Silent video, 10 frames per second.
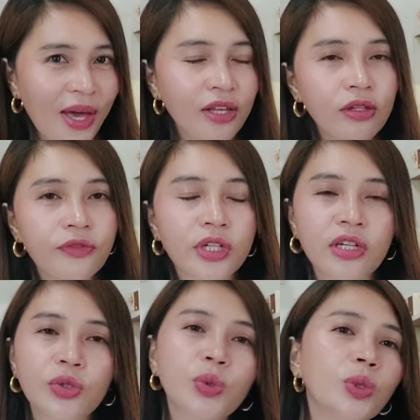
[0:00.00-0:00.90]
And don't
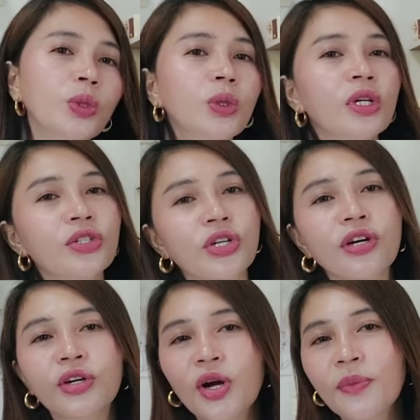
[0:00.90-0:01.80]
forget to
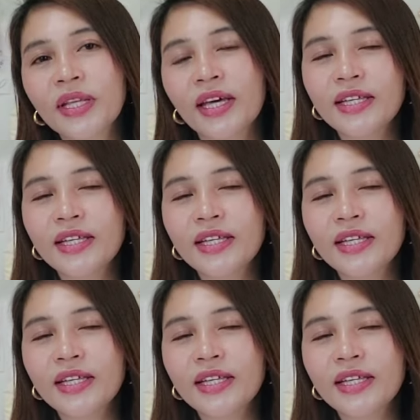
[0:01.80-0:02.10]
share, comment,